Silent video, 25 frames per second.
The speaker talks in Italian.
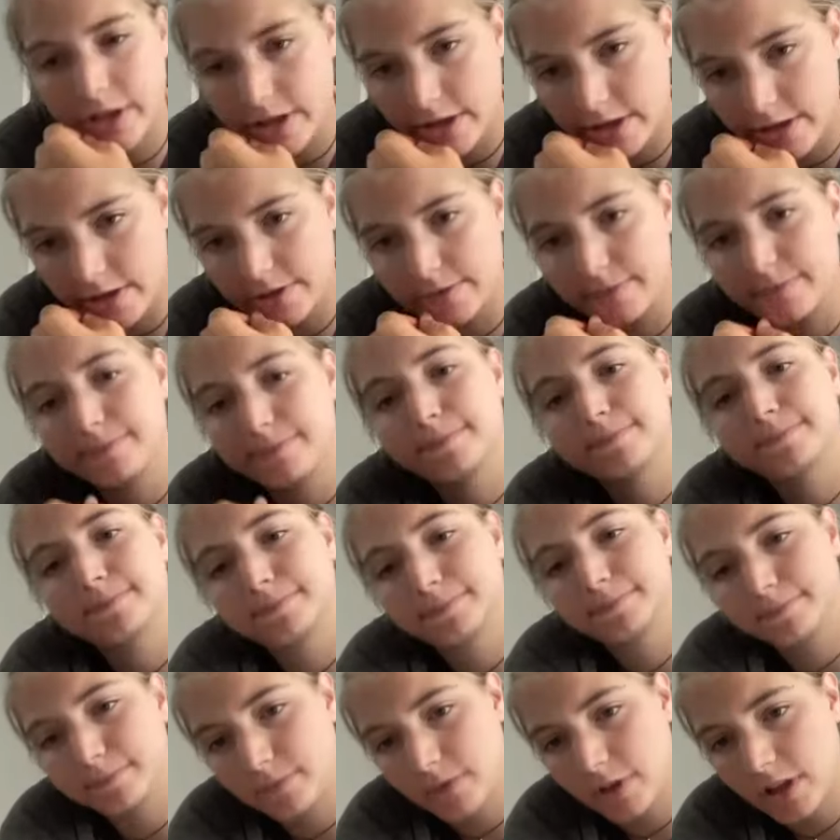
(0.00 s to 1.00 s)
cartes-
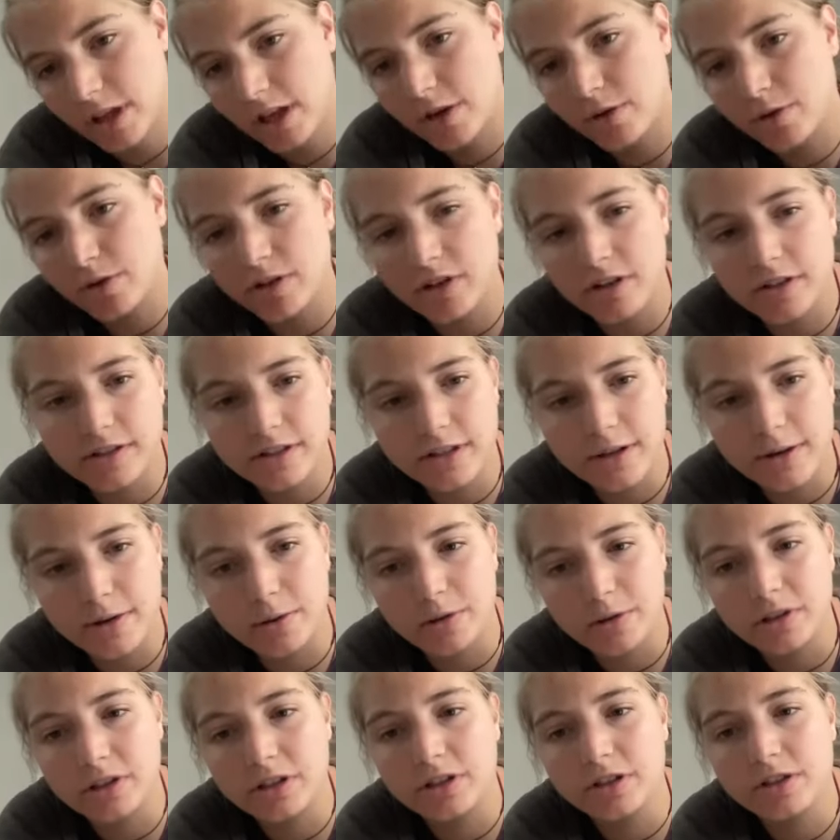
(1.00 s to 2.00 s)
quindi Cartesio
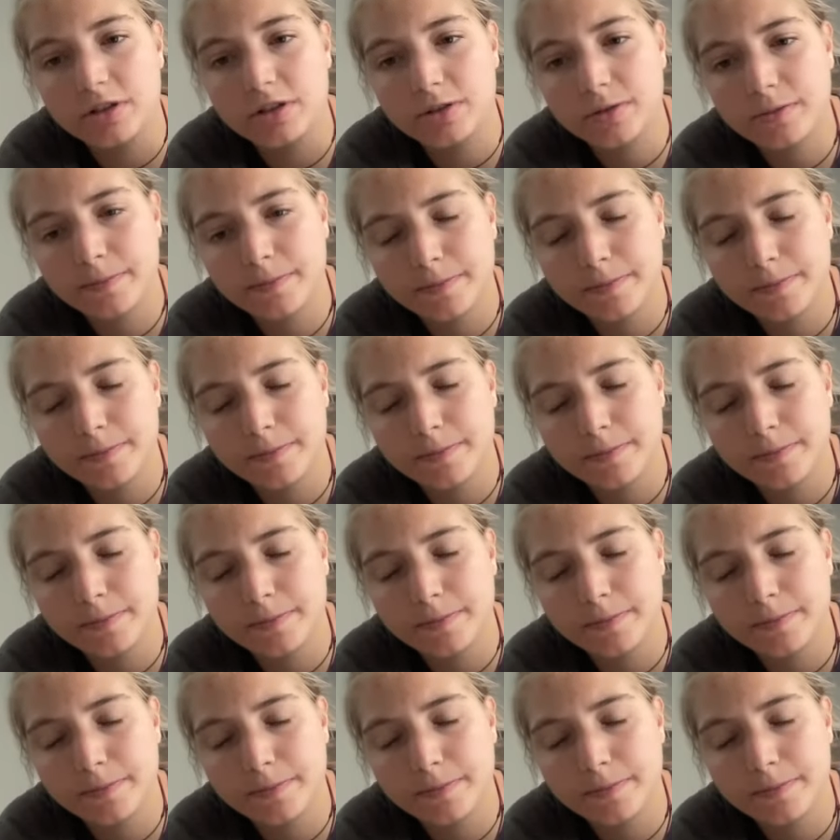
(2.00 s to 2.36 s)
dice: se,